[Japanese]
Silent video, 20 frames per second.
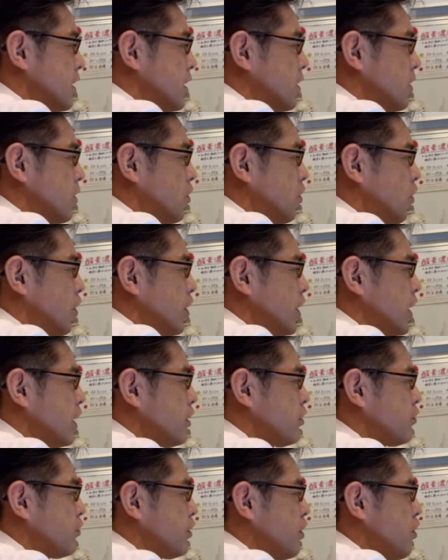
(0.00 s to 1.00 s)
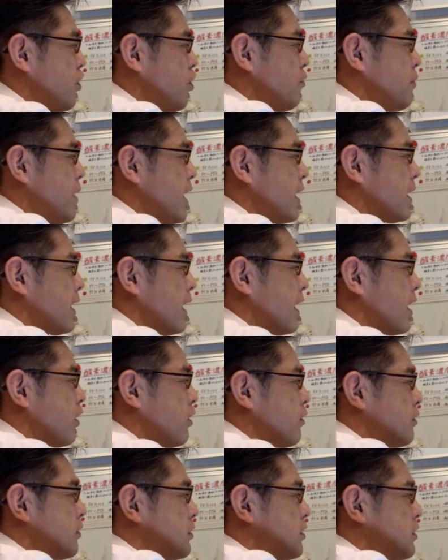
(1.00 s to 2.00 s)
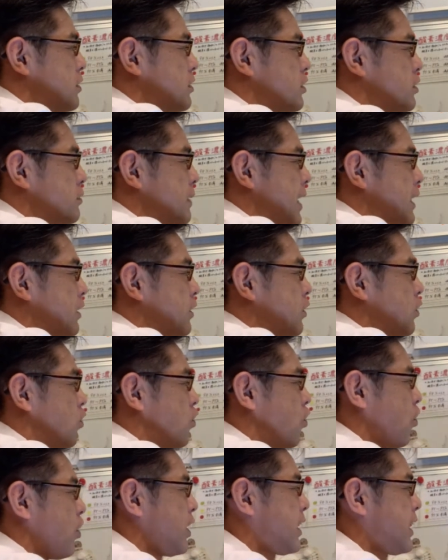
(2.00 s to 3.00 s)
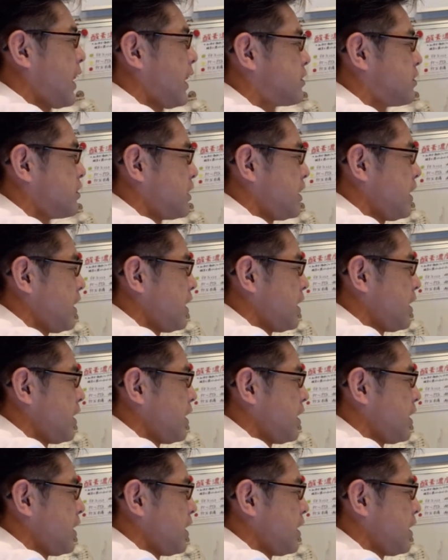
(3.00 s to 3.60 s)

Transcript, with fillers: こう、皮膚表面からズバッとこういかずに、